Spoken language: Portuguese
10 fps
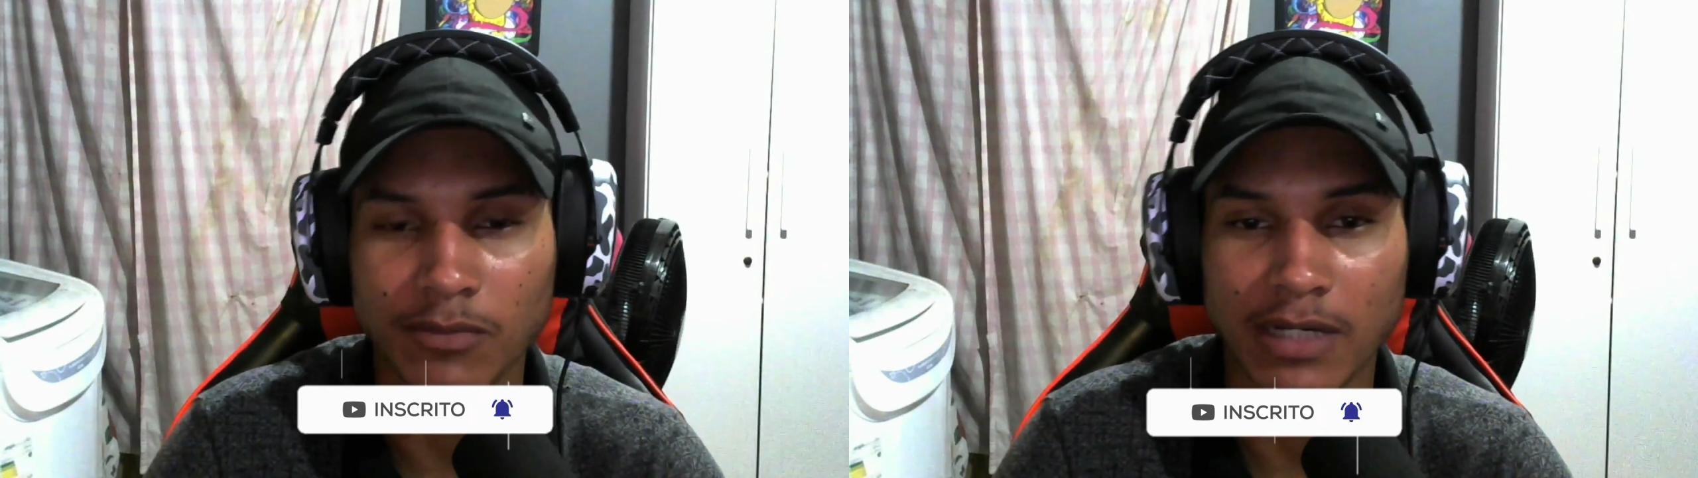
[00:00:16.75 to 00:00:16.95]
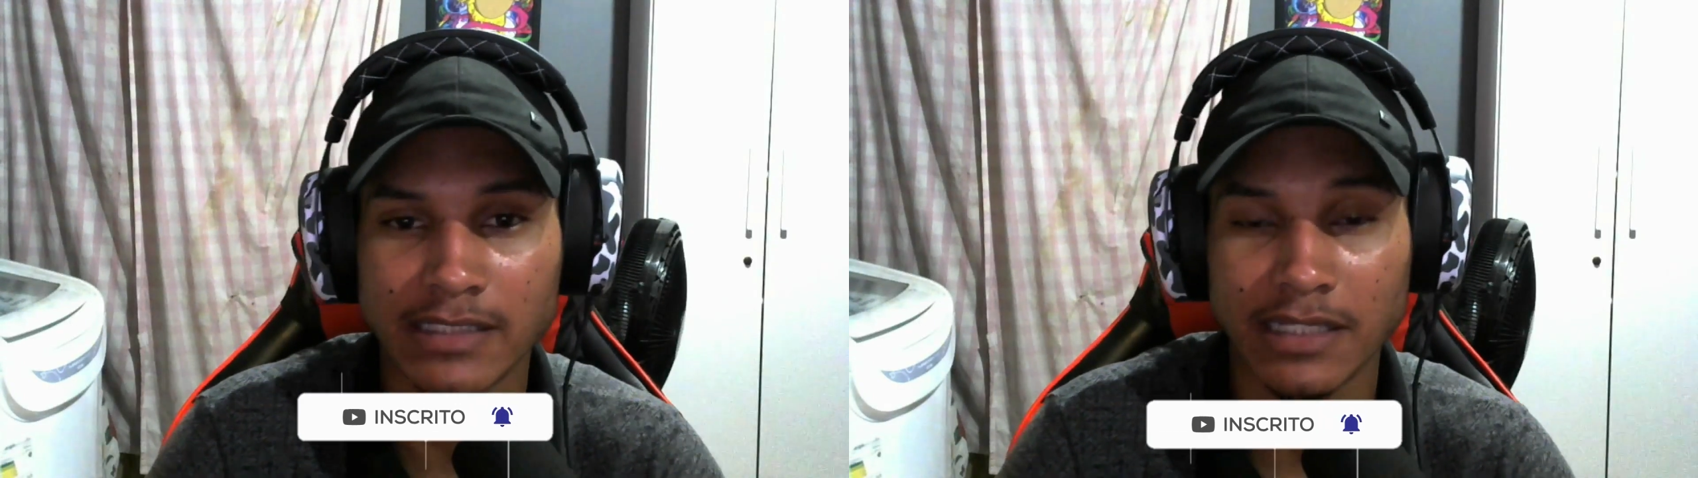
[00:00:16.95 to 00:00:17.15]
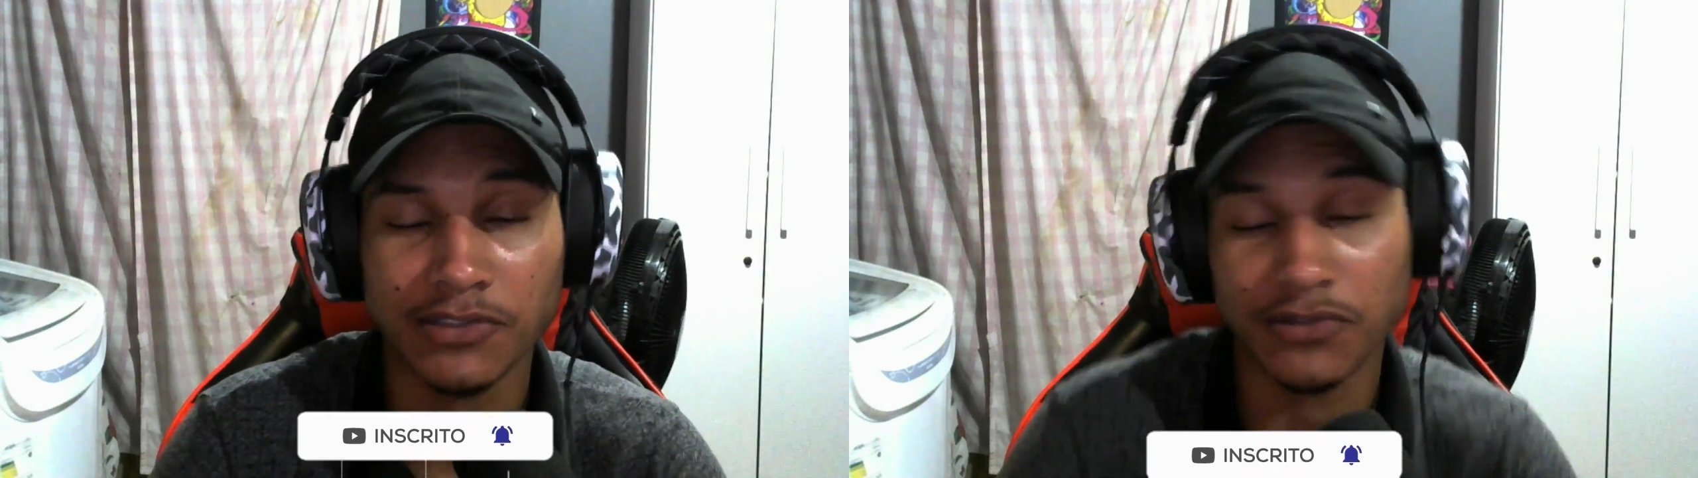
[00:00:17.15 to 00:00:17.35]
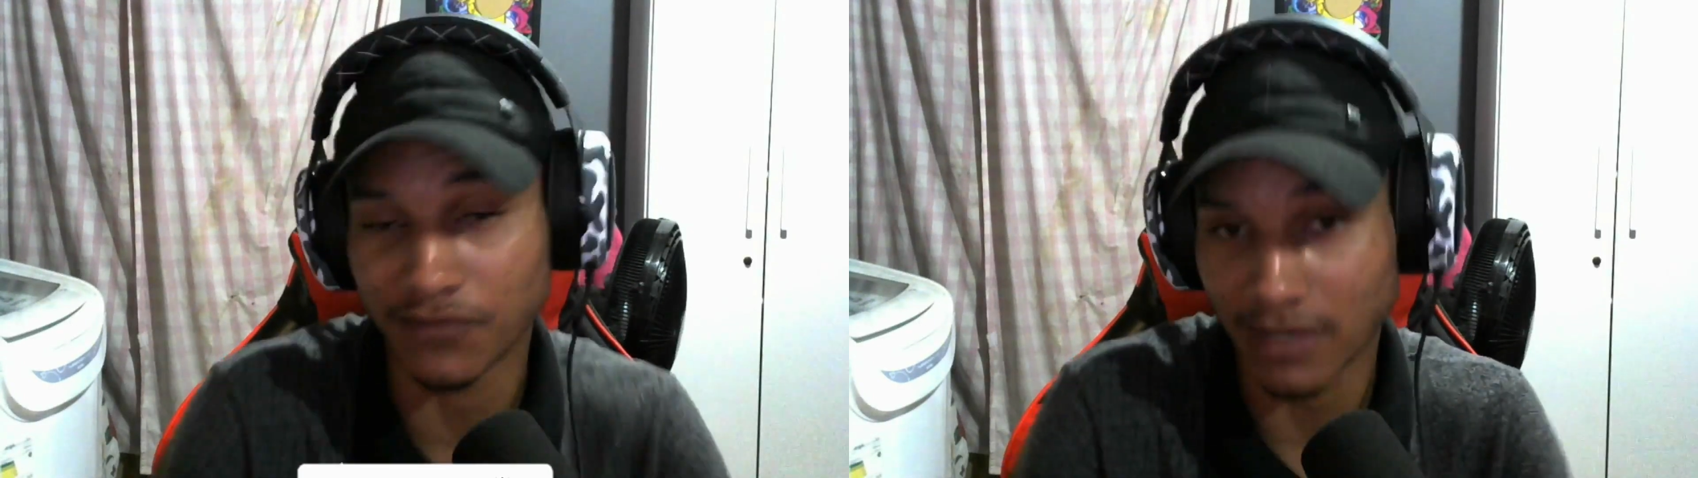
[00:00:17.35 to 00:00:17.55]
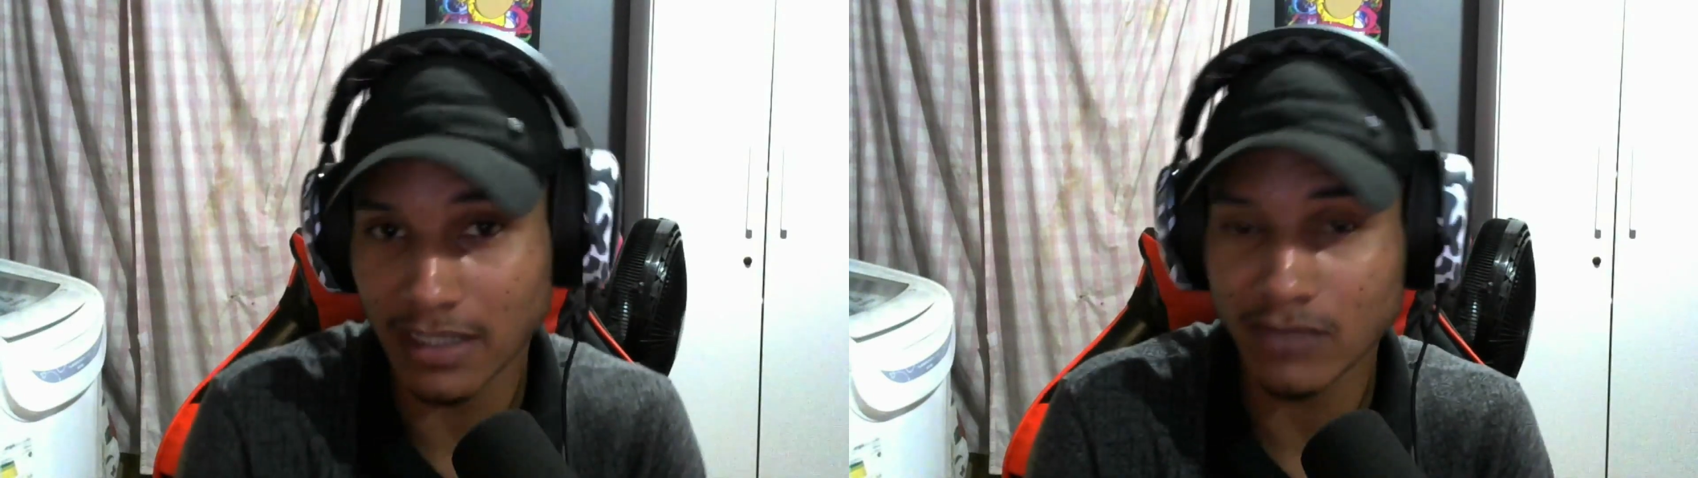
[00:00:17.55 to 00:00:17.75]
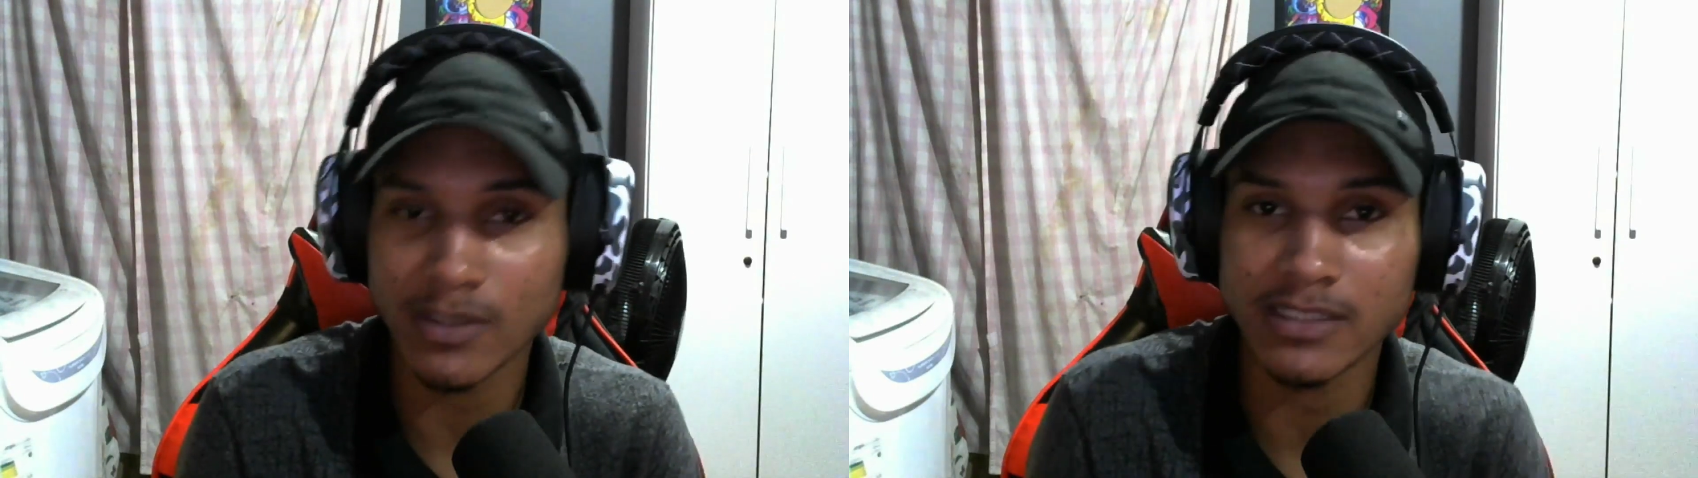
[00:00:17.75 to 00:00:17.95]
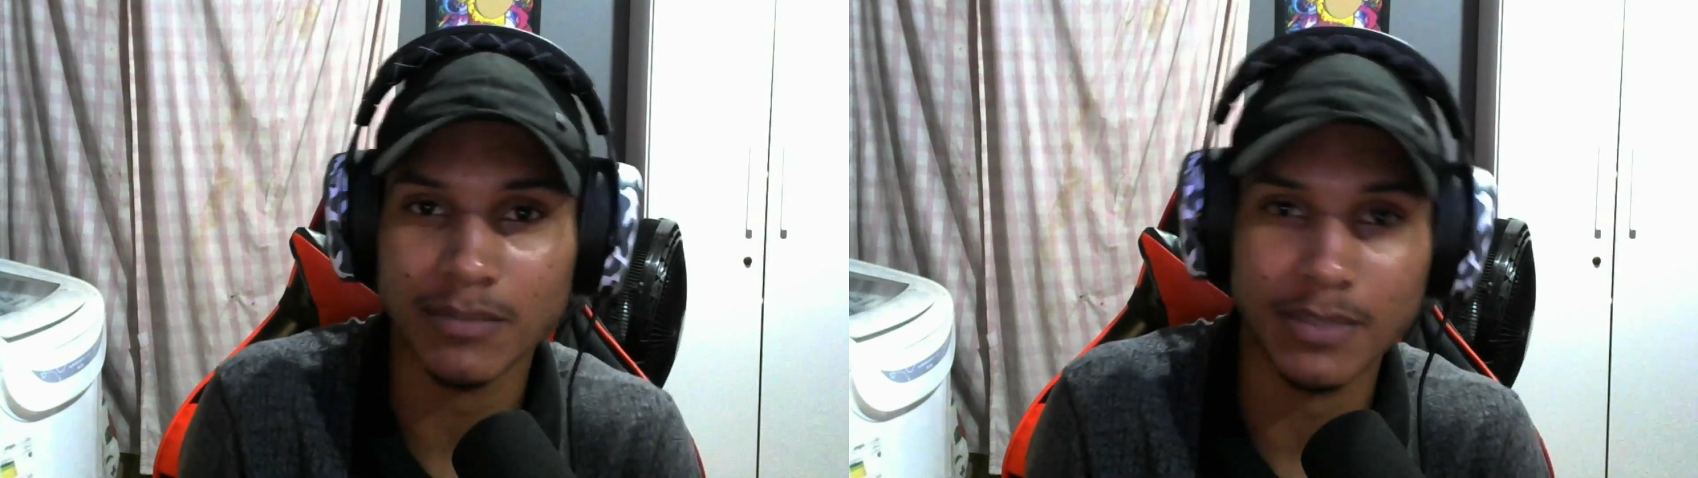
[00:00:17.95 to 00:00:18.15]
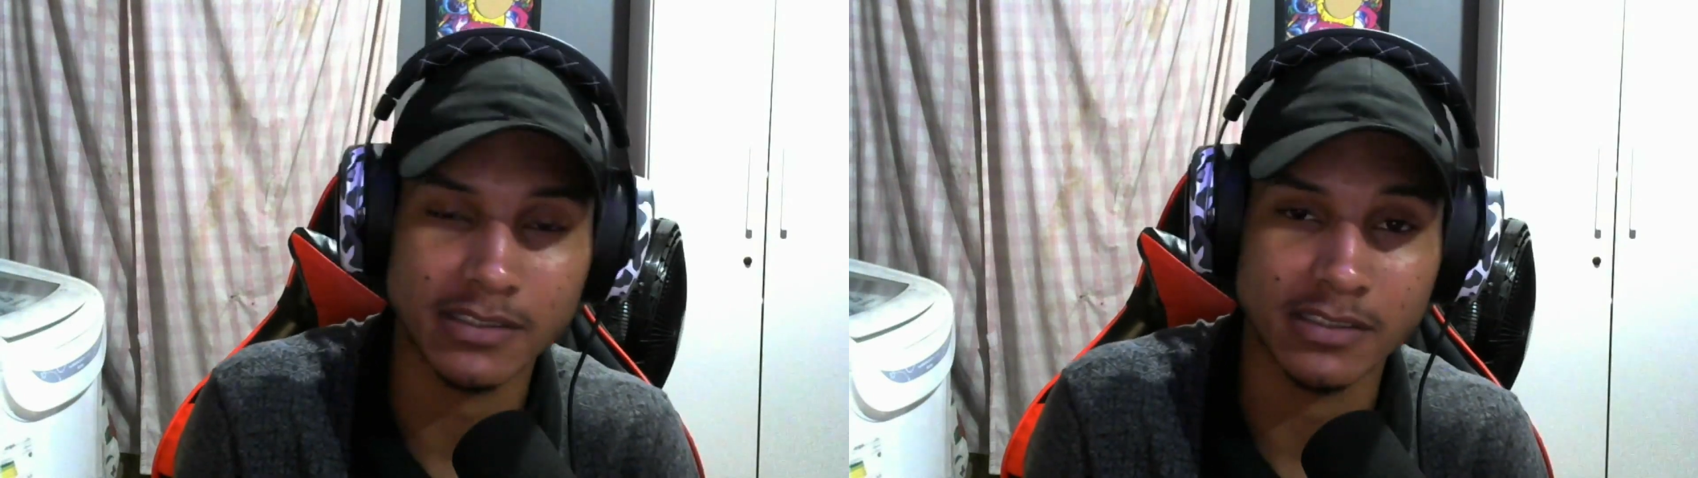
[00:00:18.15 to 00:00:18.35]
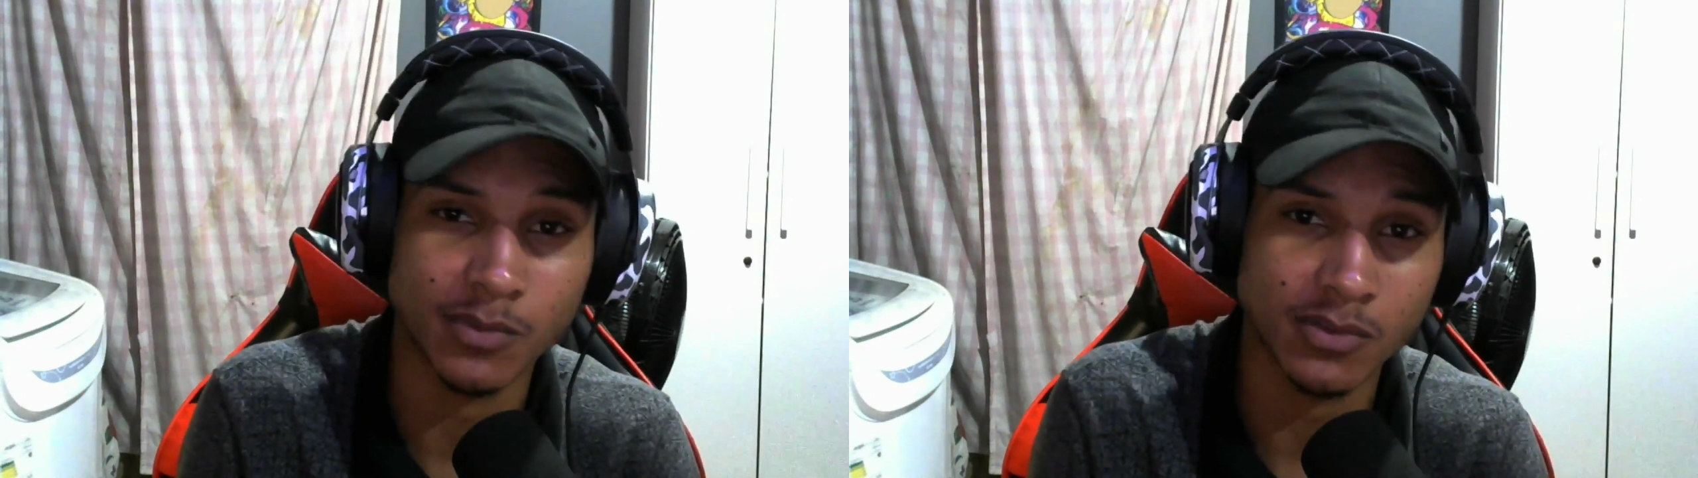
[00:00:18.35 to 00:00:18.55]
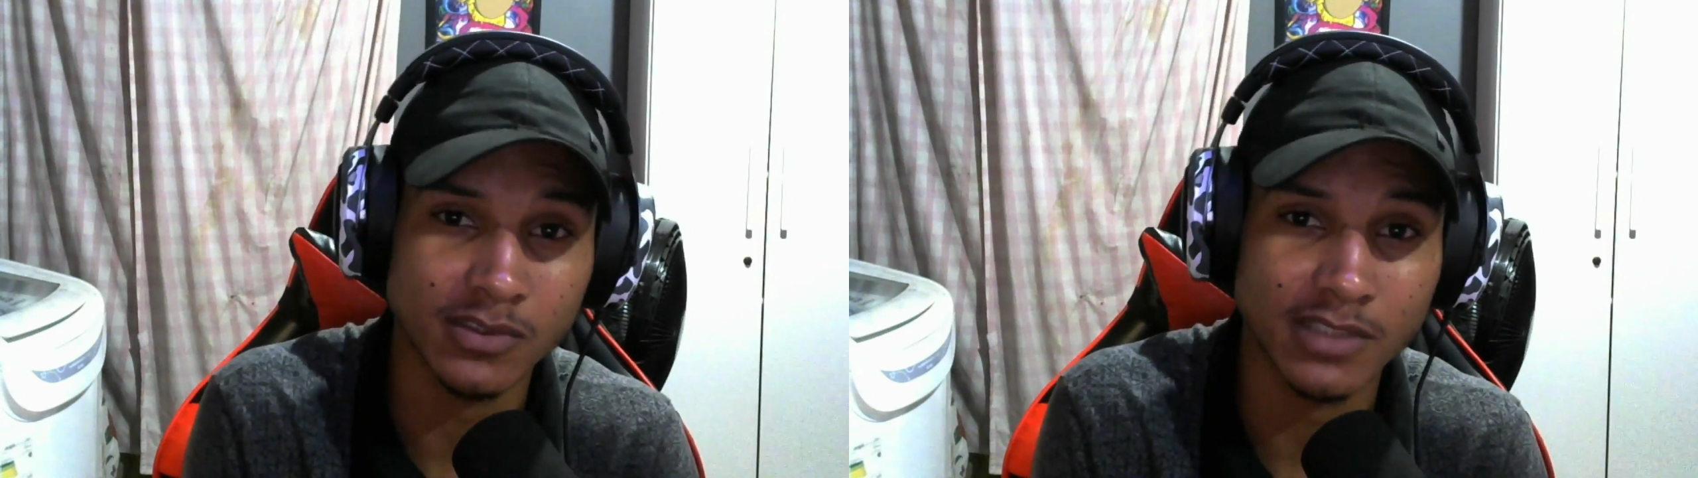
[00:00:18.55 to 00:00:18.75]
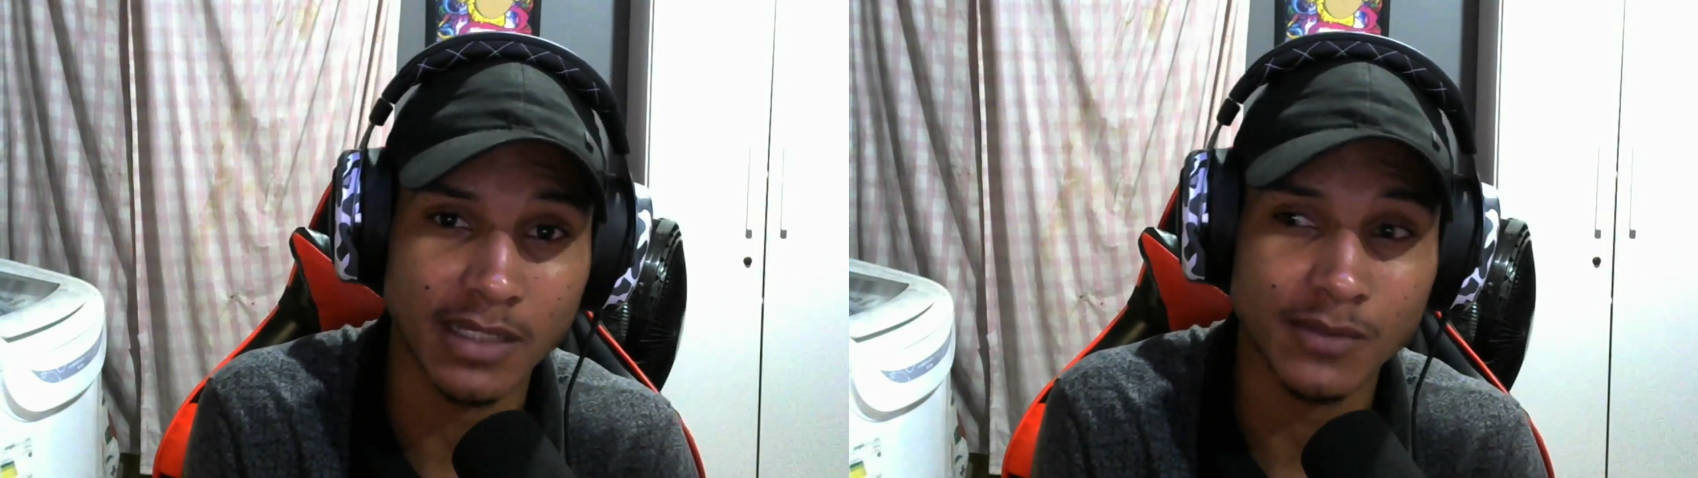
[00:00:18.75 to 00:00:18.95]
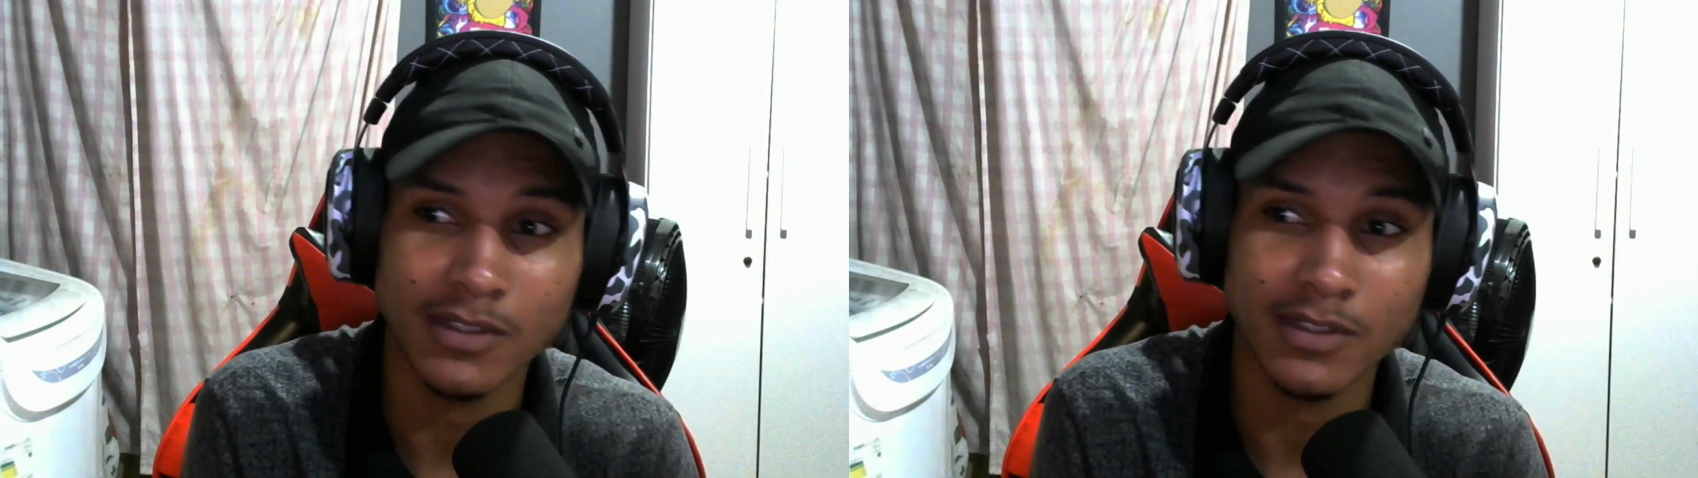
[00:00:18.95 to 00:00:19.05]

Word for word: mas a gente vai atualizar para 6.0.